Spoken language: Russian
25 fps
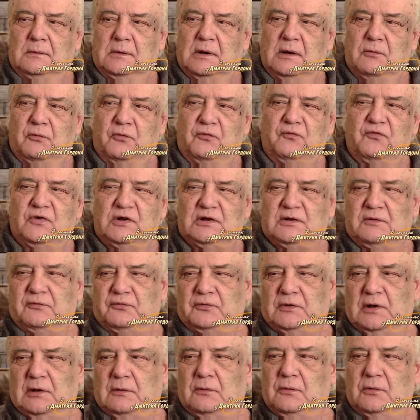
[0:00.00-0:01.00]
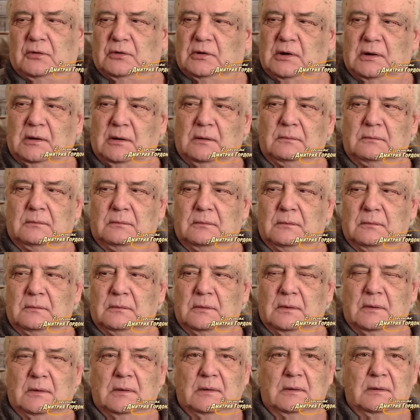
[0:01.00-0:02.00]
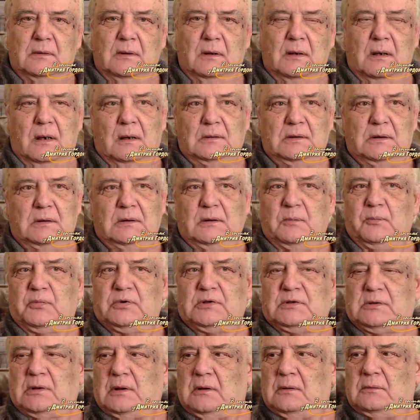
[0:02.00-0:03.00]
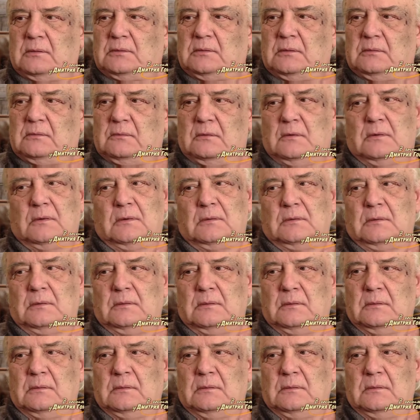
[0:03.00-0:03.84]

вызов такой, да. А они не пытают. О, ну, а,